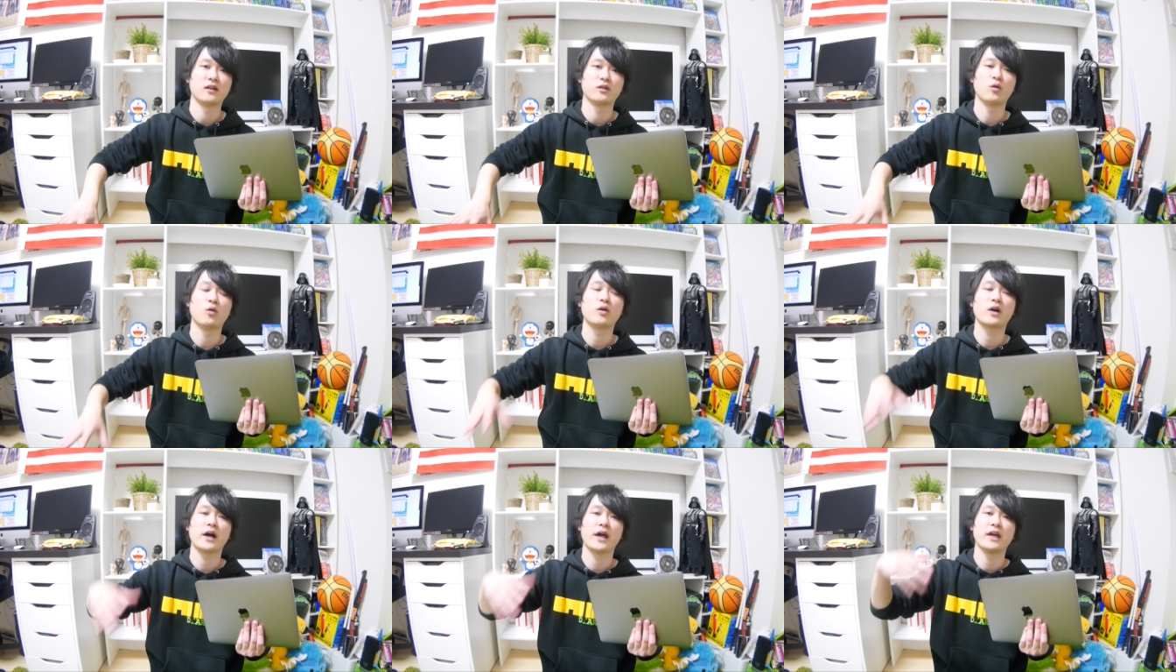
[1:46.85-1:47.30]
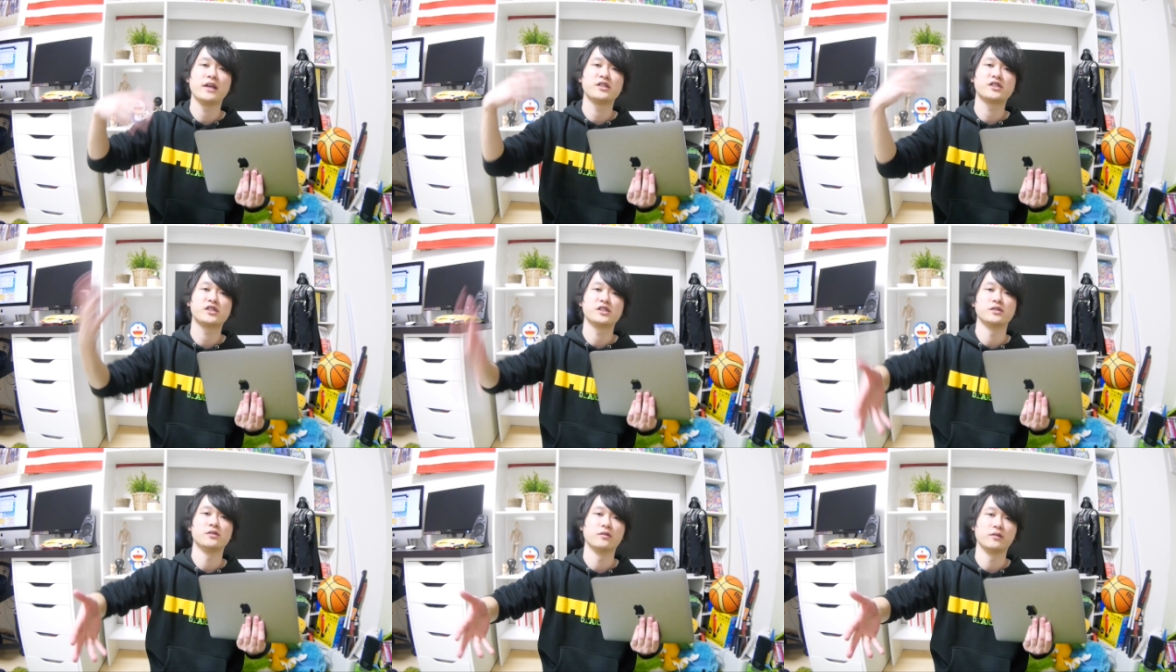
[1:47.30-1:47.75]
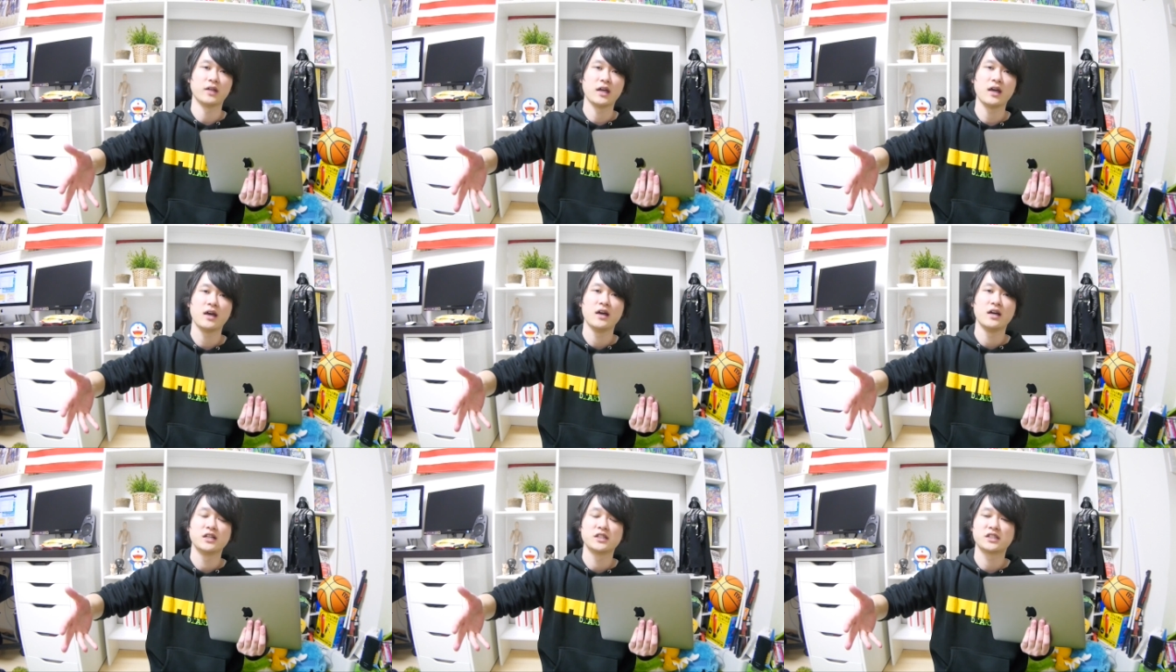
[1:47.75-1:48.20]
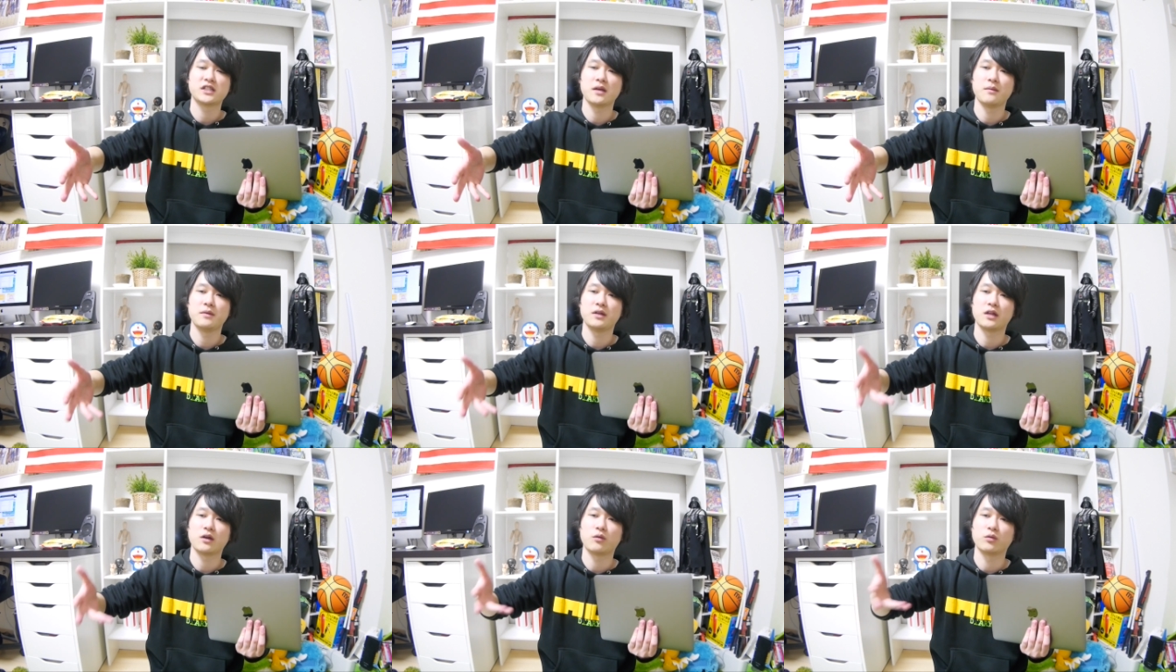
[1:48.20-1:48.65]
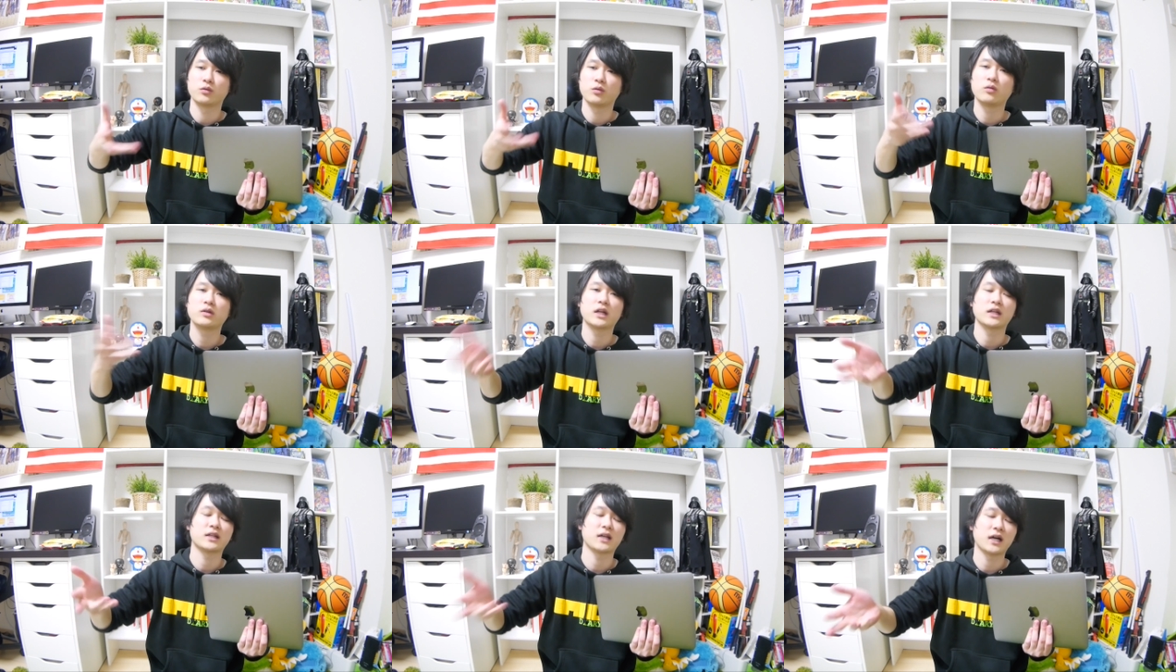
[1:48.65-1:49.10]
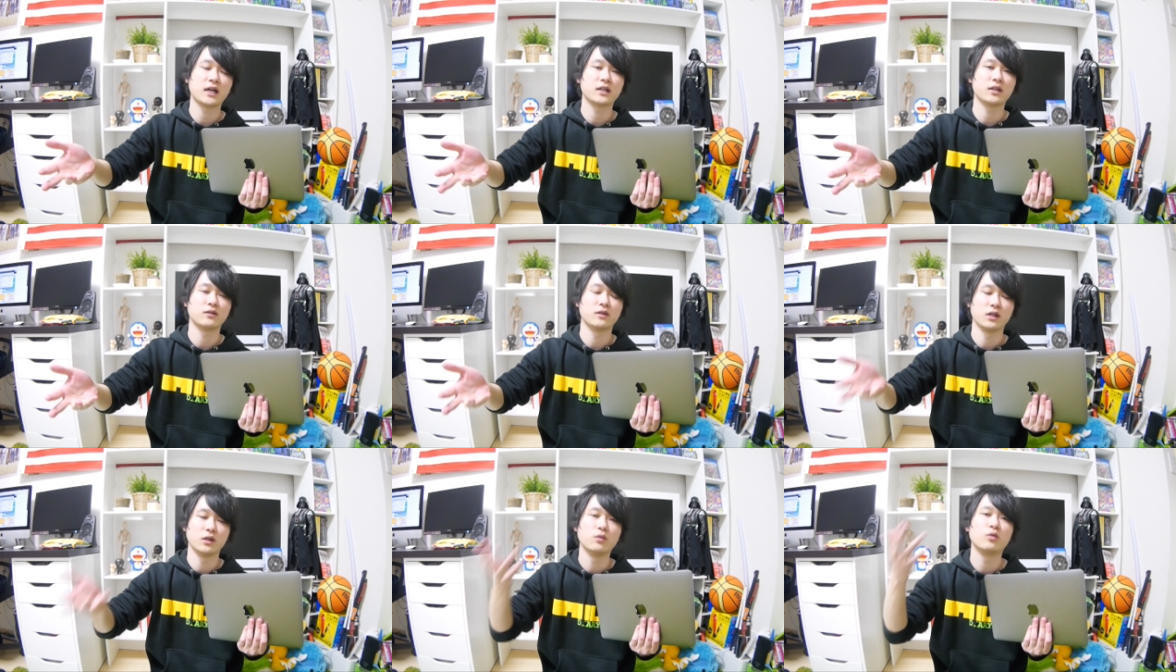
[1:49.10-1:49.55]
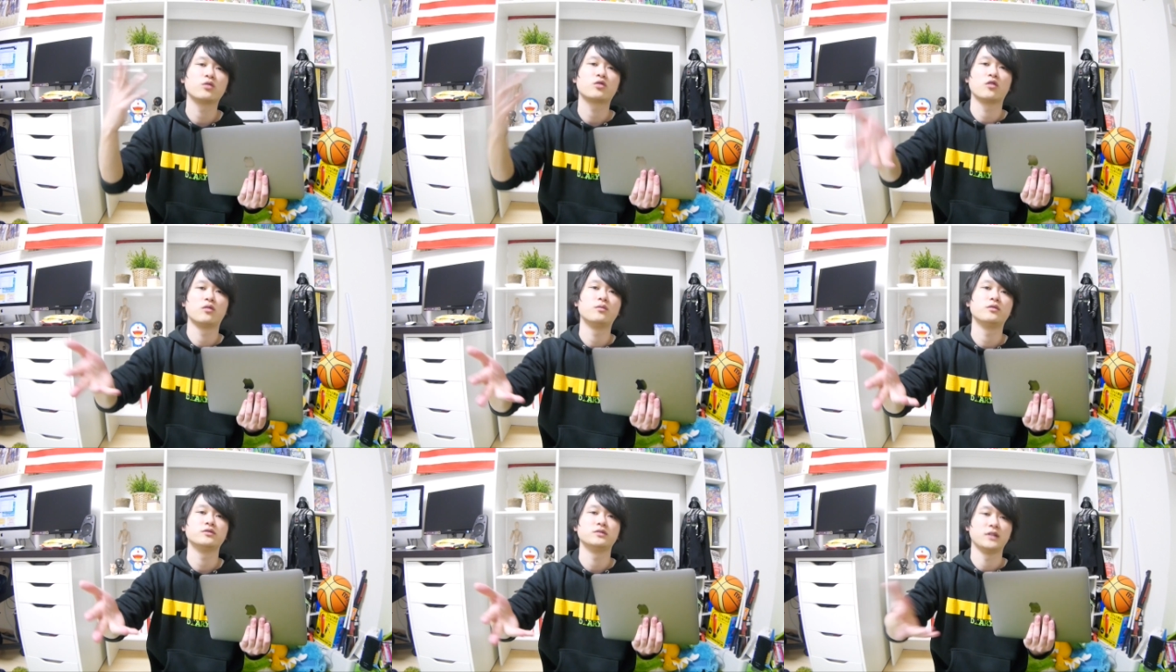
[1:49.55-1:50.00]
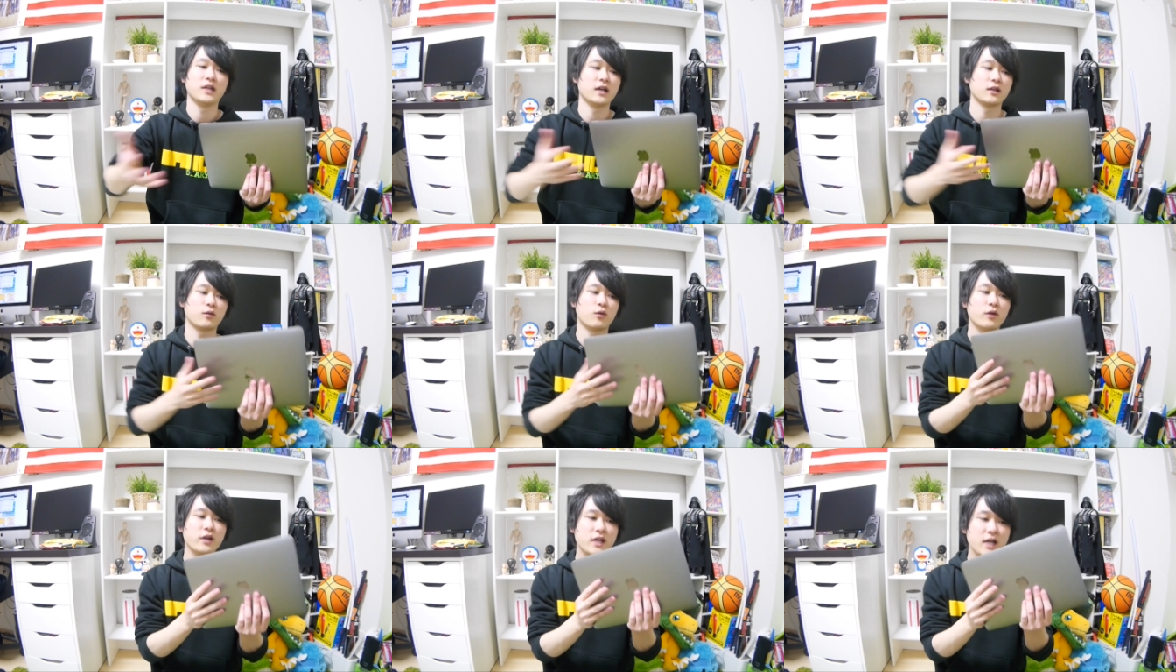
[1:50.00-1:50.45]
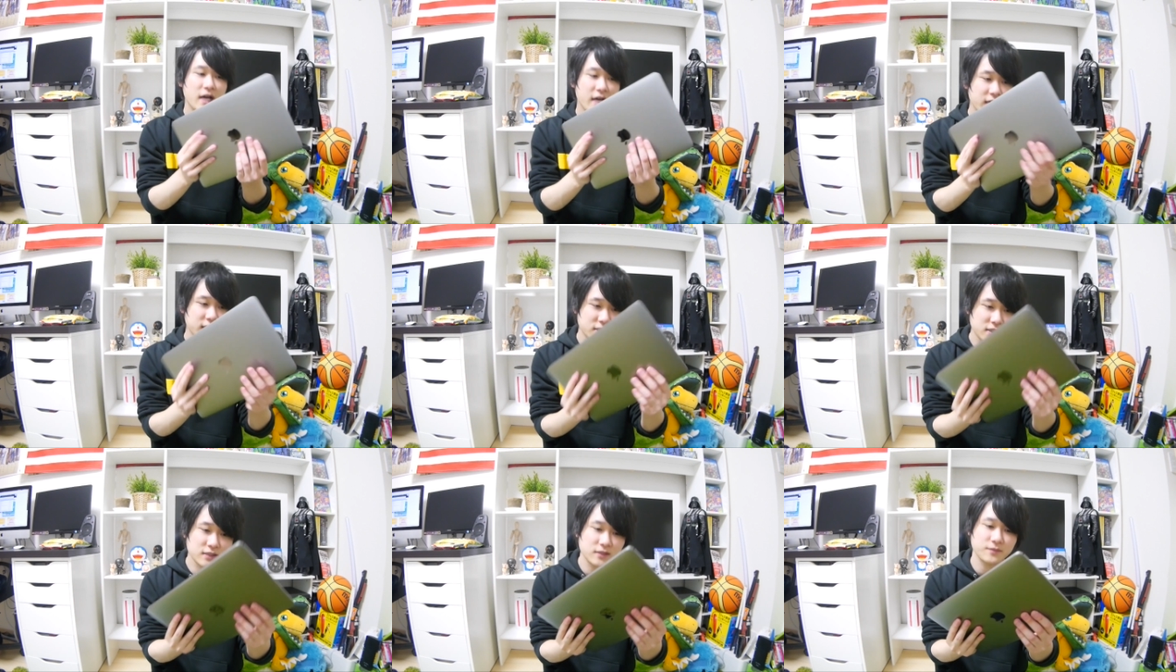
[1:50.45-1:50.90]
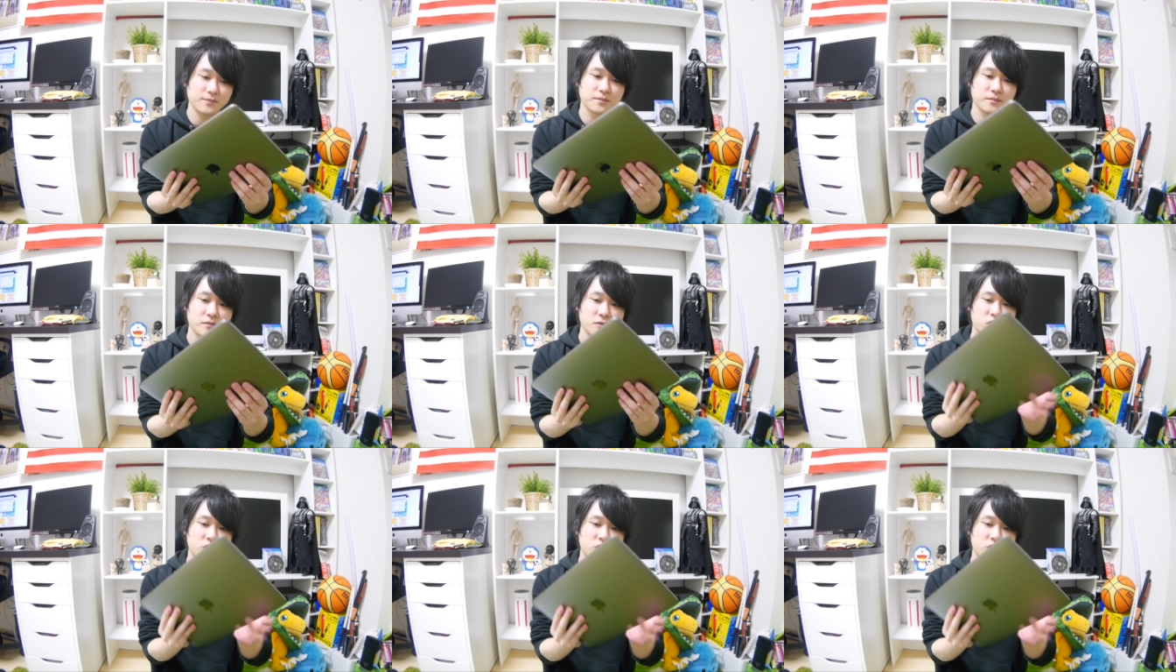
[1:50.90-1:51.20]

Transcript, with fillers: 動画編集をね、してみて、こう、どうだったかっていうのは言おうと思うんで、とりあえず、